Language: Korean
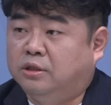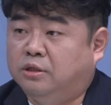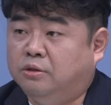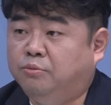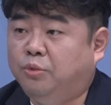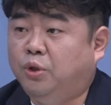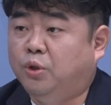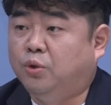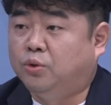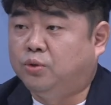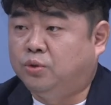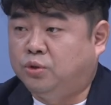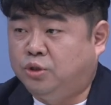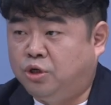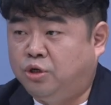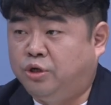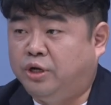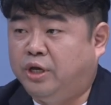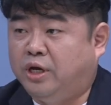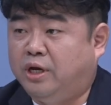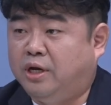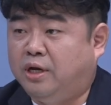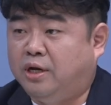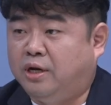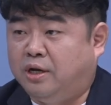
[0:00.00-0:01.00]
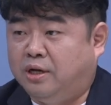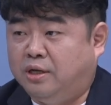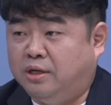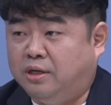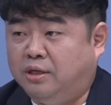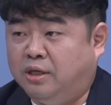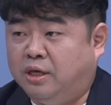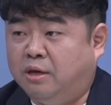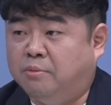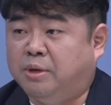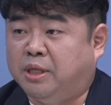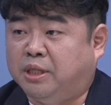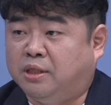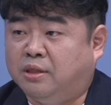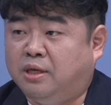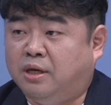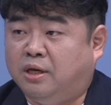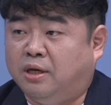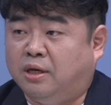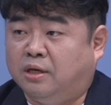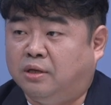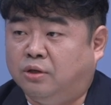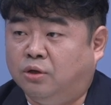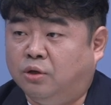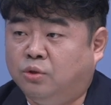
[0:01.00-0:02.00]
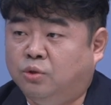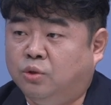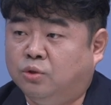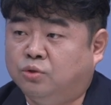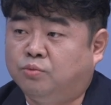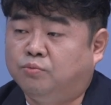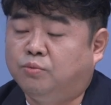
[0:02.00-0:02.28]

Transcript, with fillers: 금요 철야 예배 때 여의도 네.